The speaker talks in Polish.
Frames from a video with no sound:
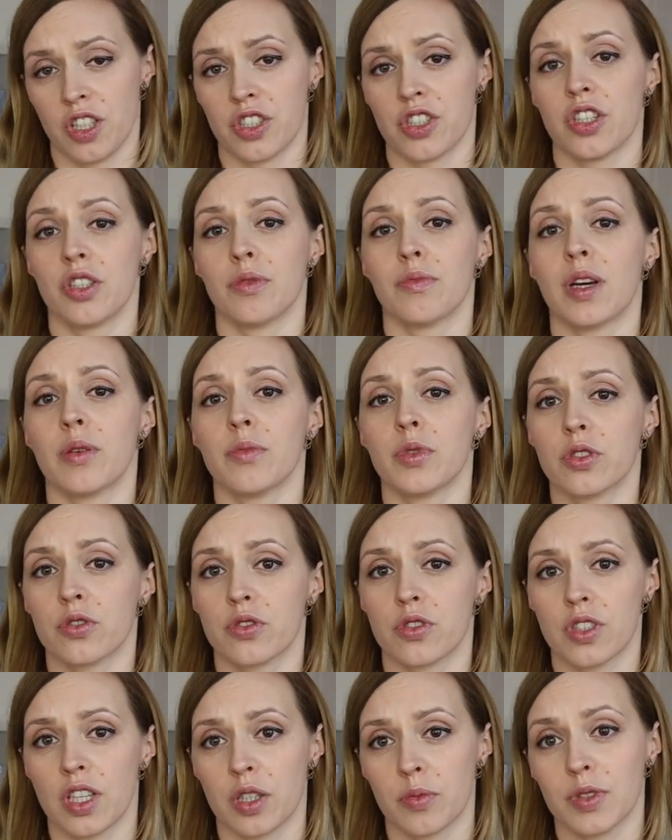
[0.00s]
Jeżeli mamy
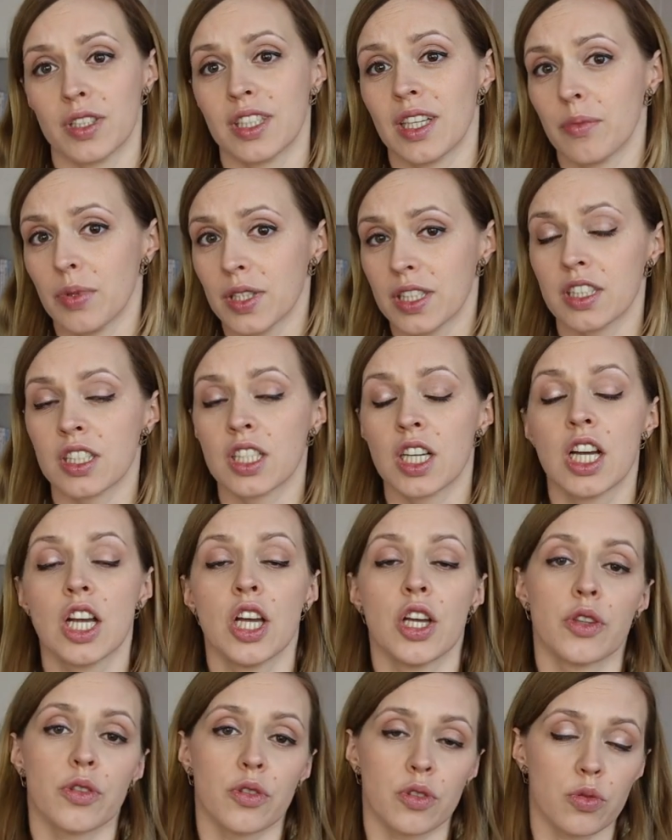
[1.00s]
jakby diabetyk,
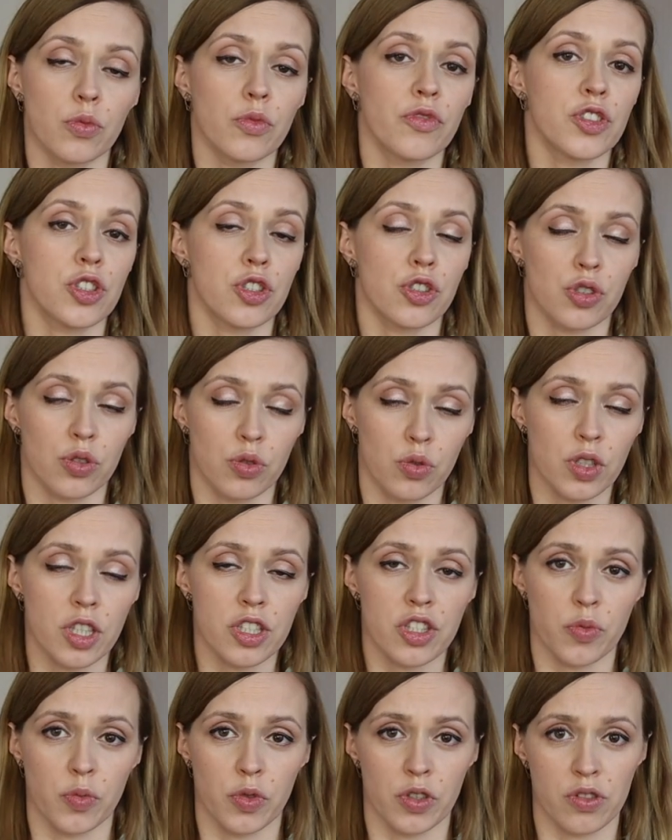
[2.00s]

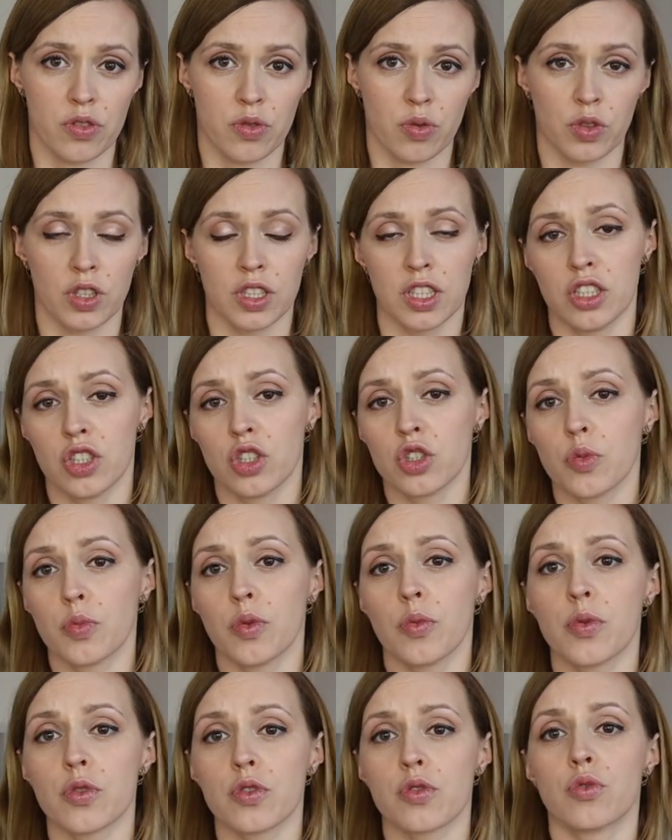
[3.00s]
wstrzykuje sobie insulinę, no to
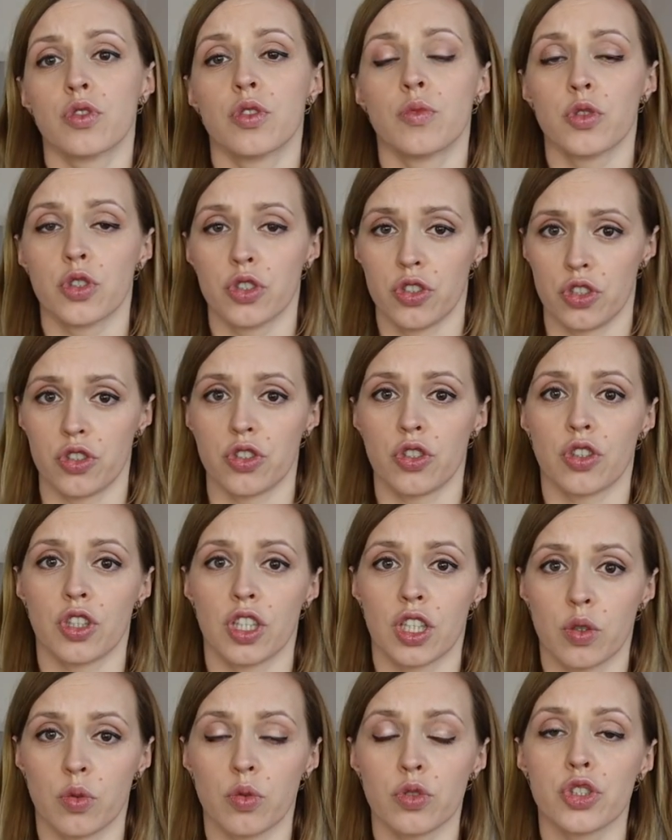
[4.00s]
po prostu nie musi się
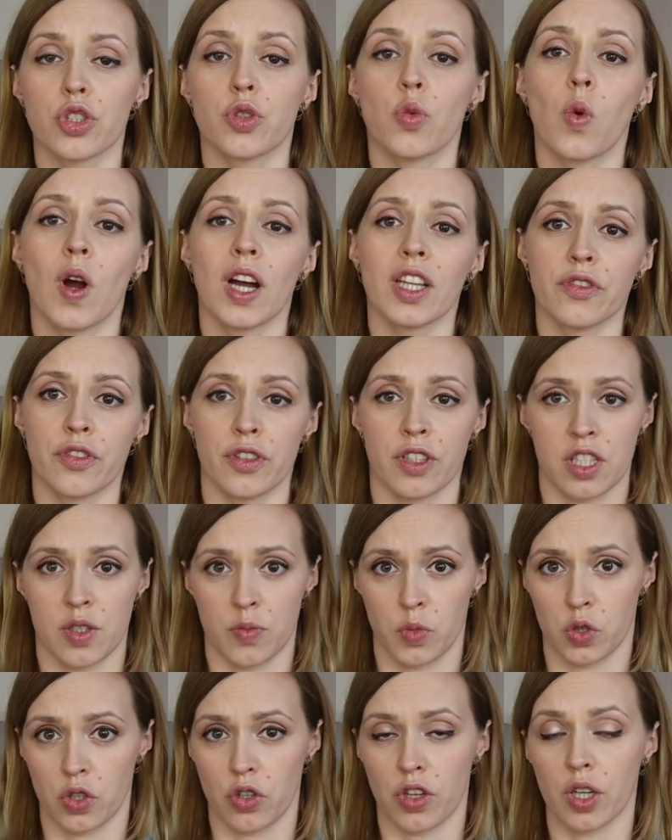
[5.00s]
ciągle kłuć i łatwiej
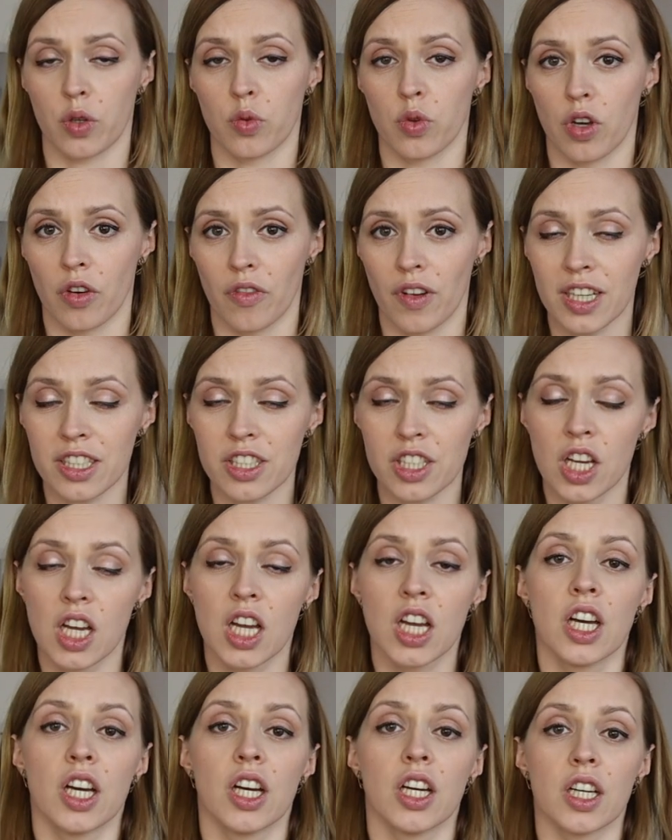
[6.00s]
jest mu to regulować
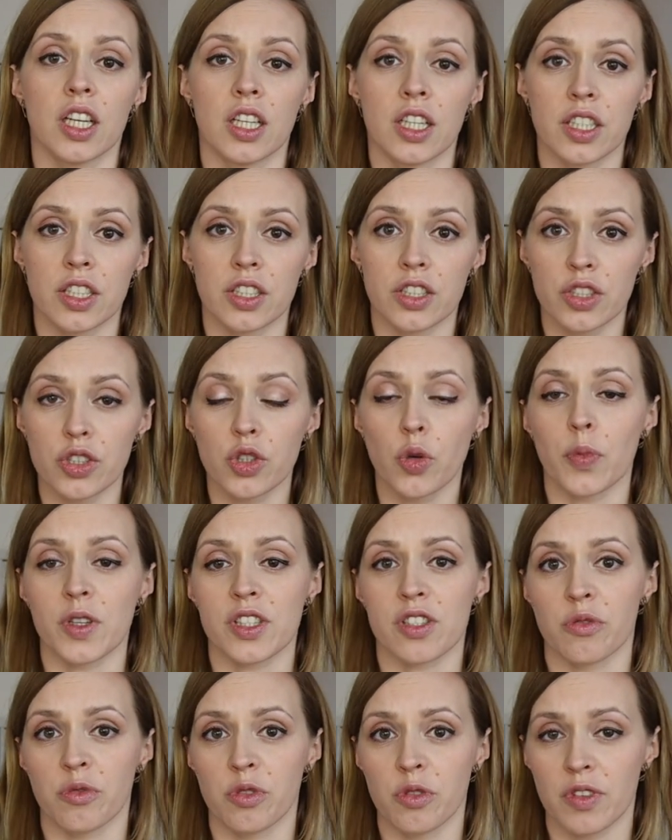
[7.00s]
y, i
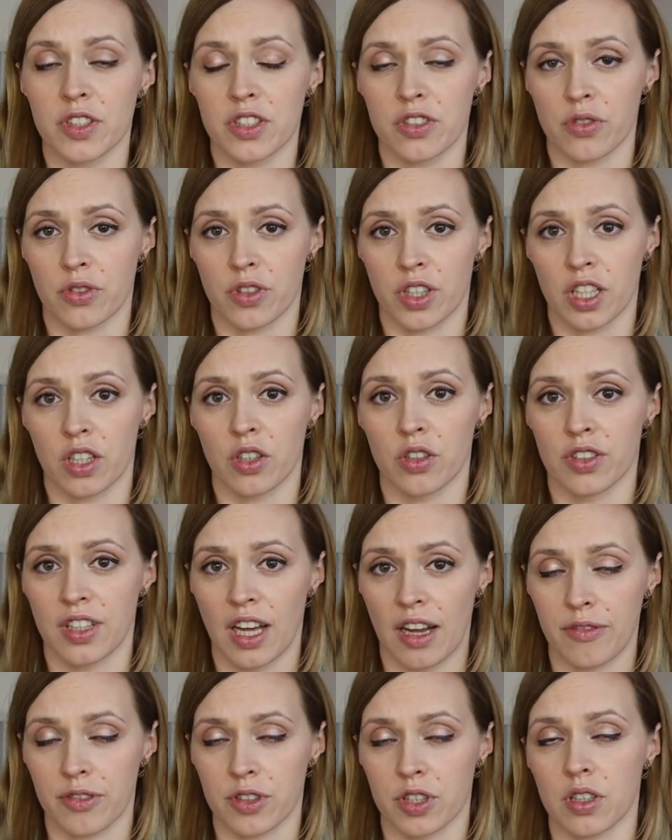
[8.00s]
dopasowywać do tego
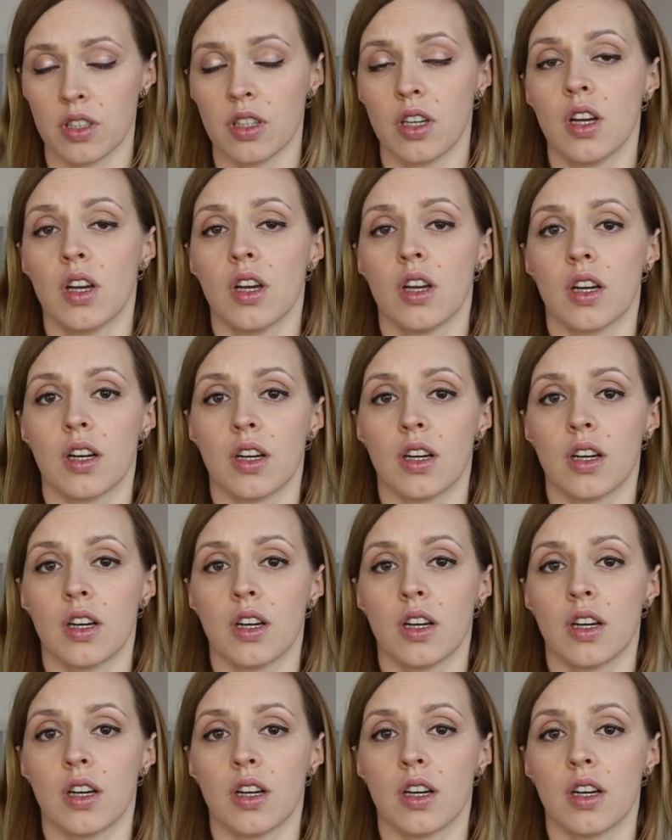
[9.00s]
dawki